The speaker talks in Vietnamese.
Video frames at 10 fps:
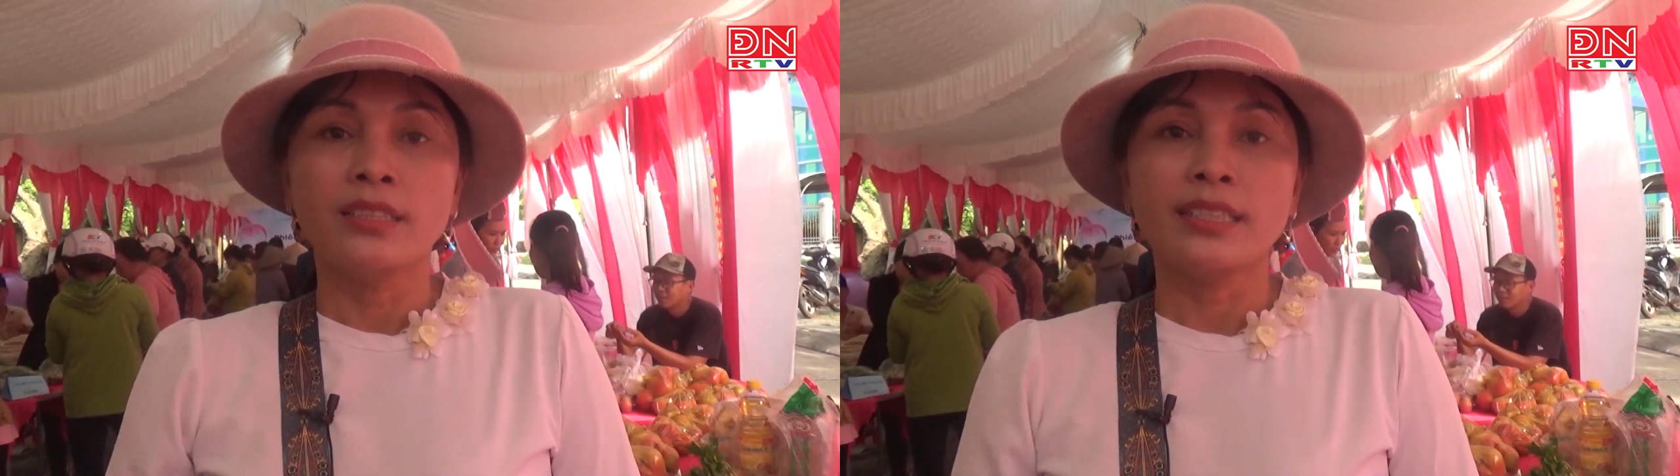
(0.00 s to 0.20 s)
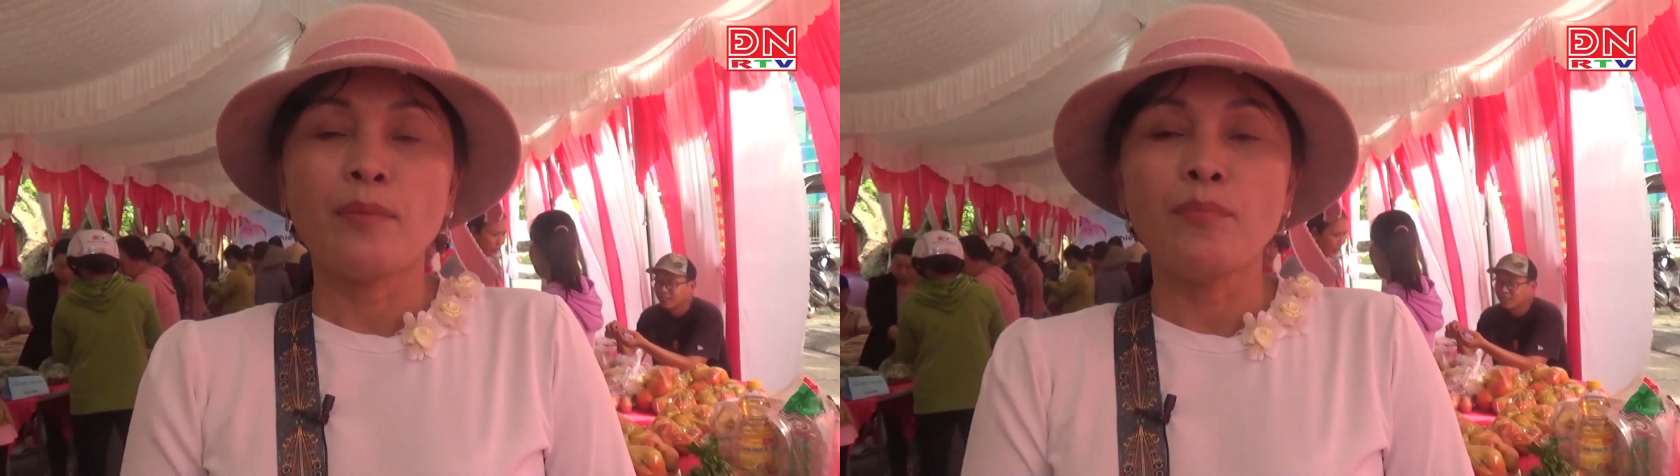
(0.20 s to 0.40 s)

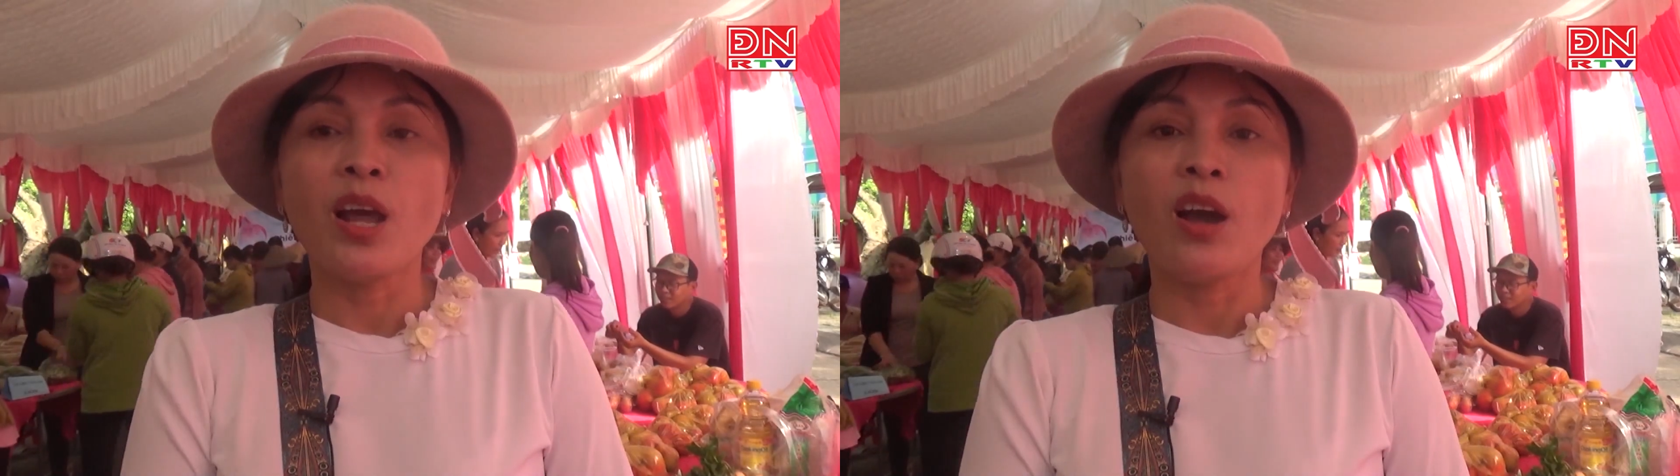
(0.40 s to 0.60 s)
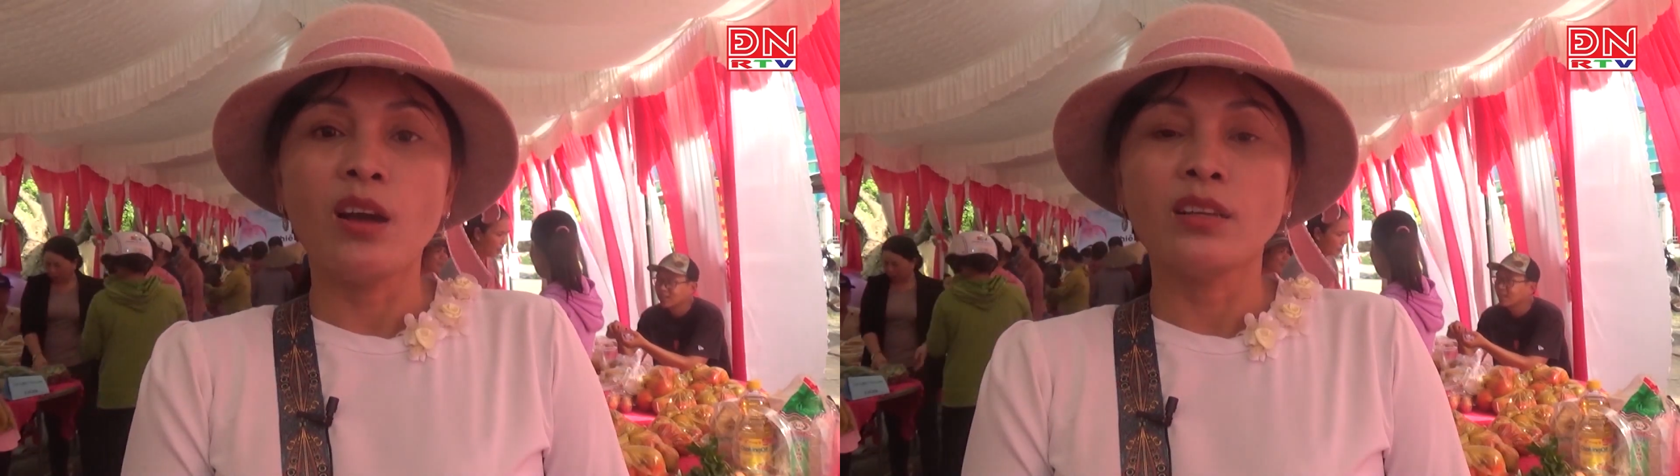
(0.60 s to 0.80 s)
chăm
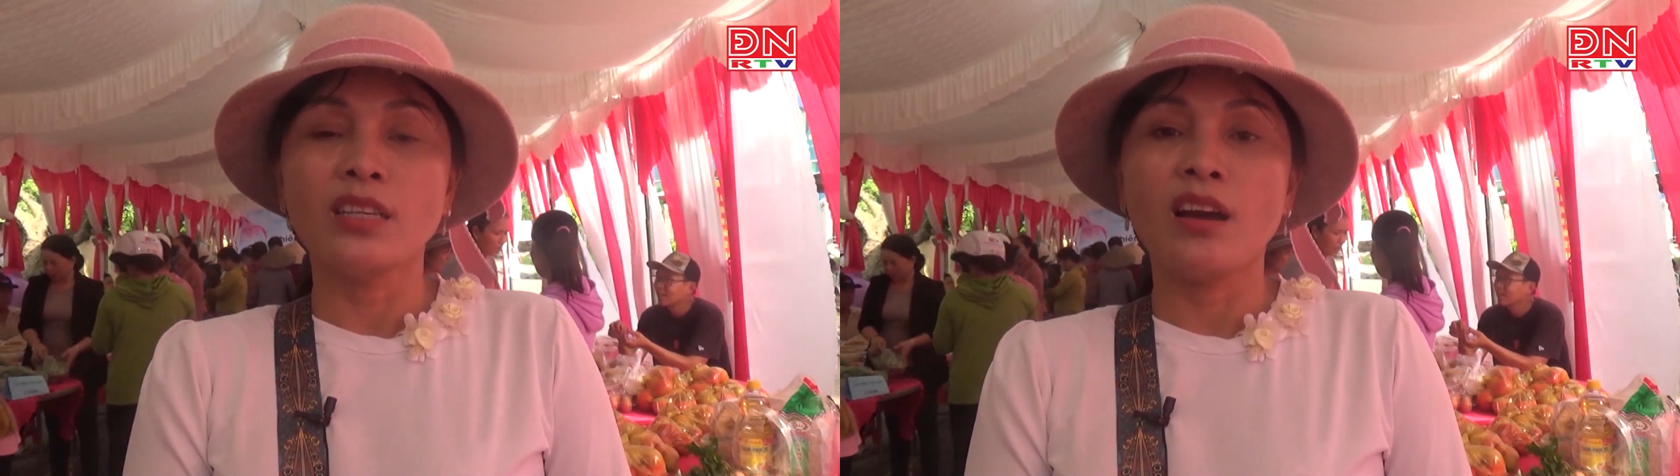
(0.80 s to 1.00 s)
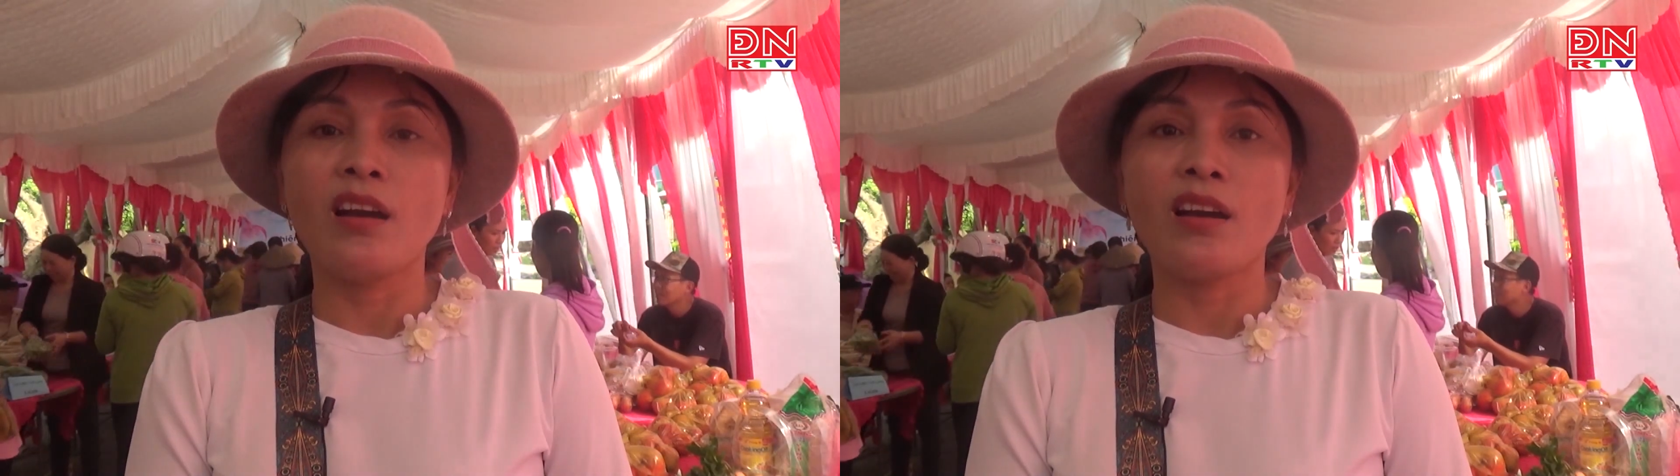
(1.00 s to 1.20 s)
lo
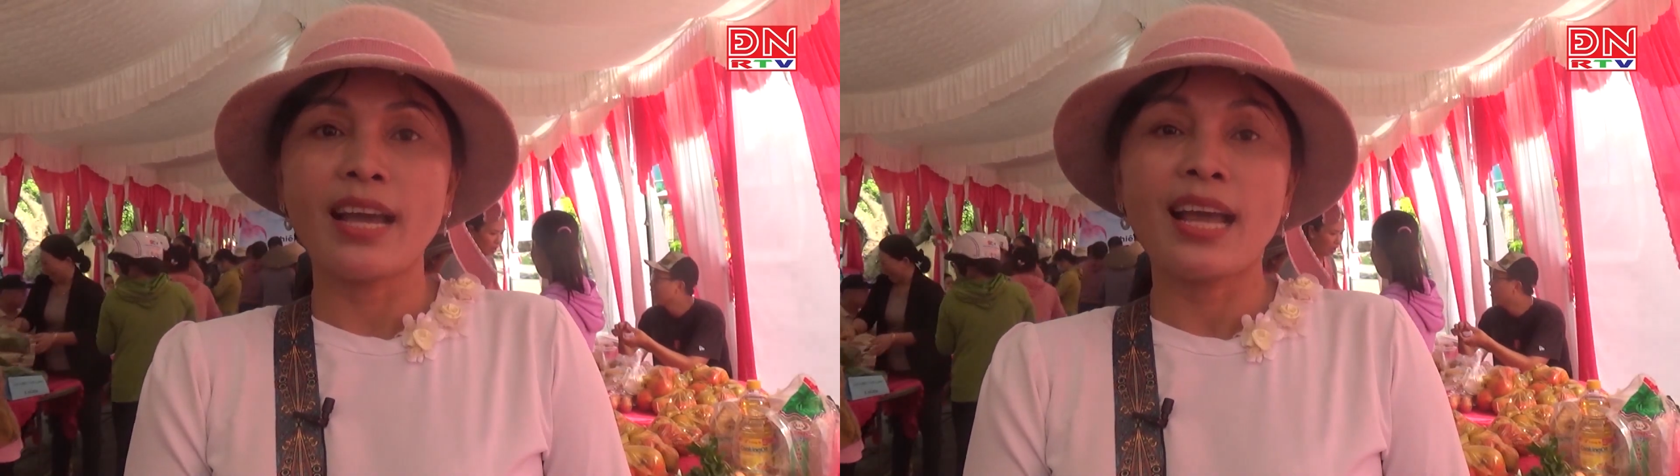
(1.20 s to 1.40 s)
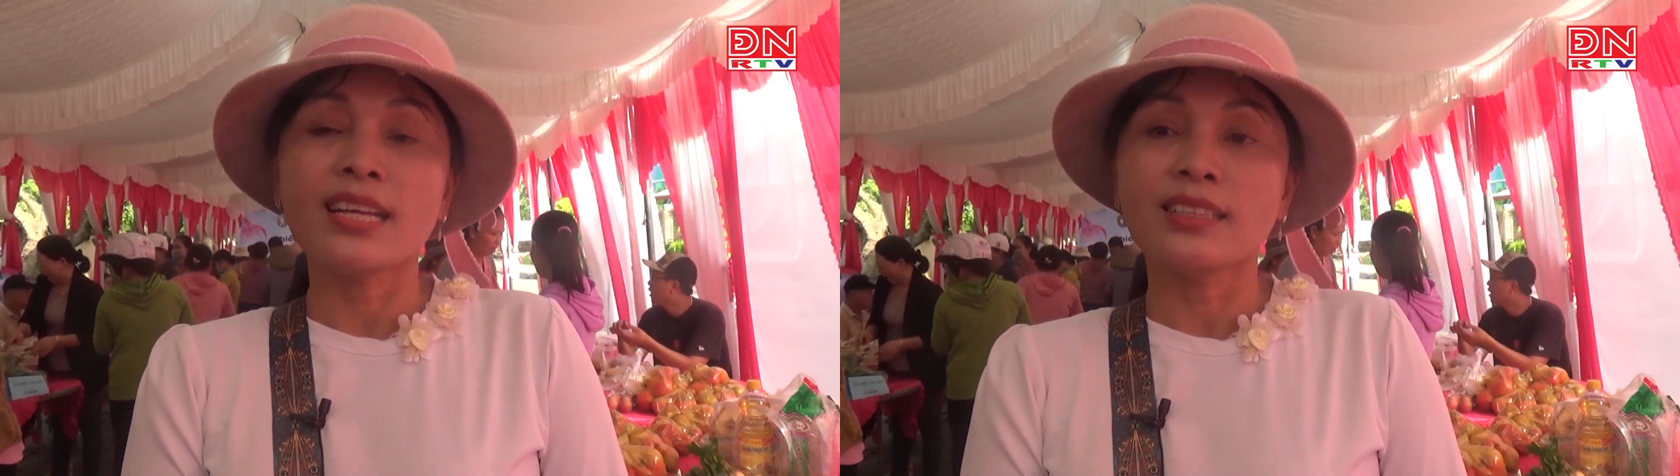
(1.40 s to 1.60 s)
cho
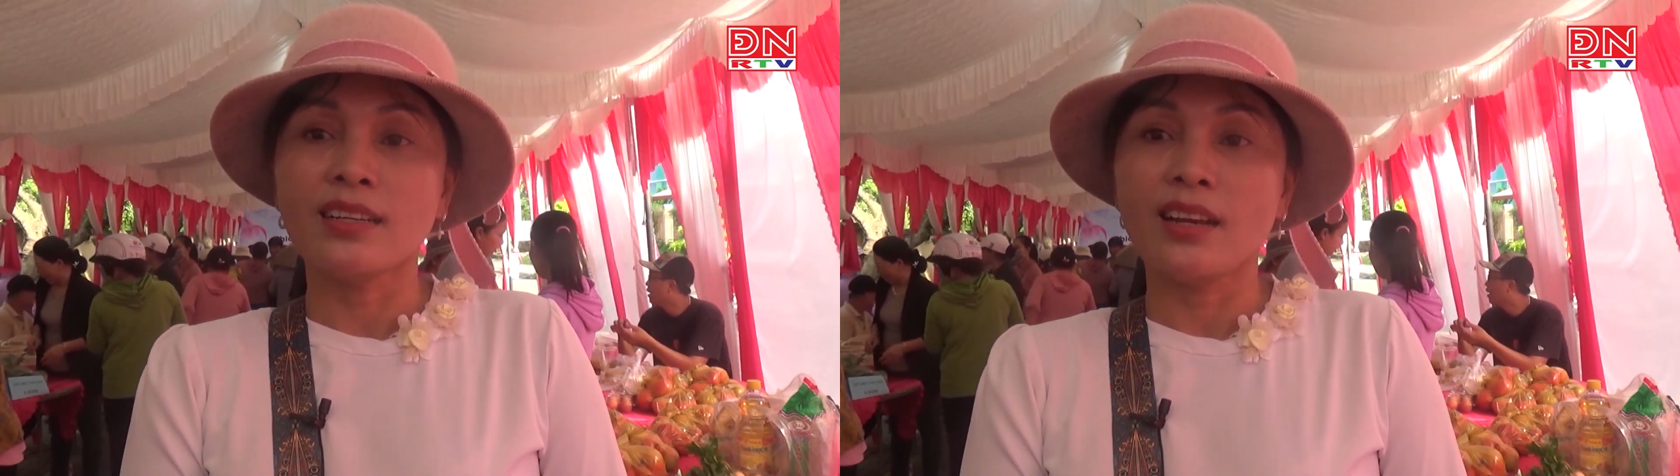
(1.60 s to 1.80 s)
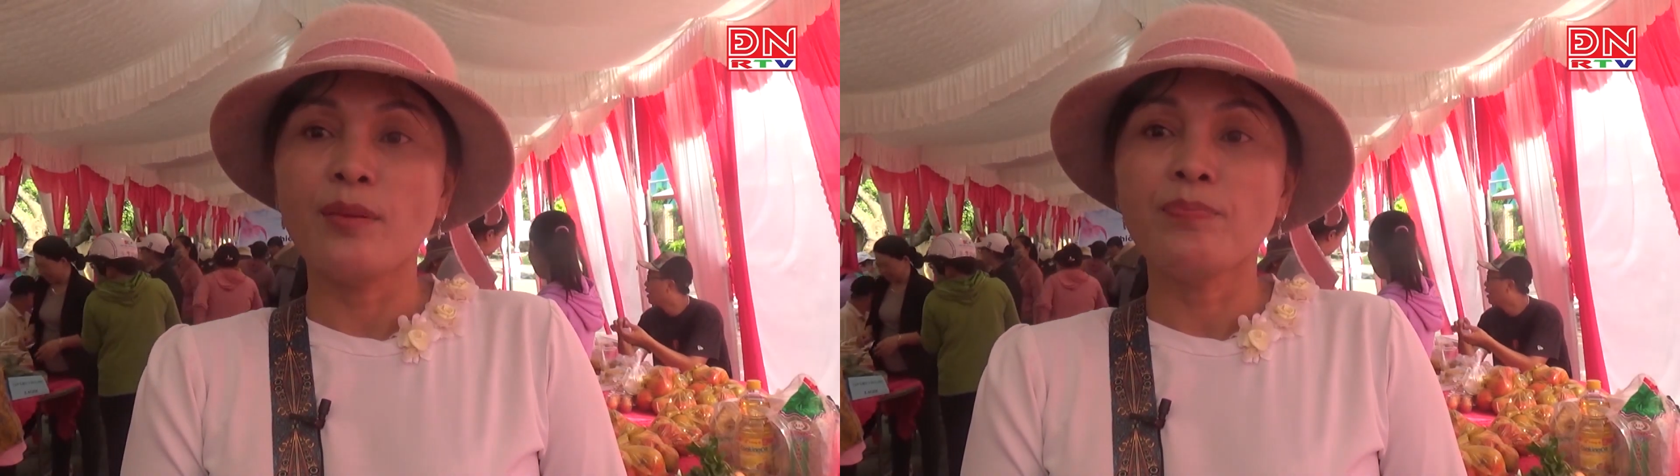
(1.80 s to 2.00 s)
các cái
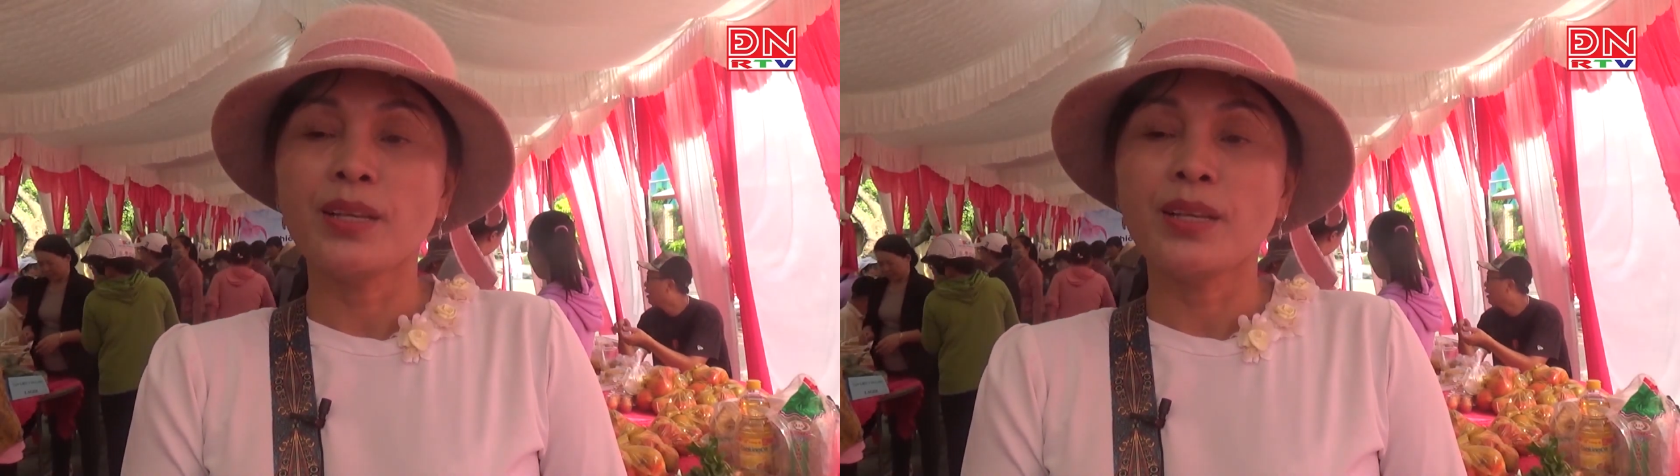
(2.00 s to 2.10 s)
tầng lớp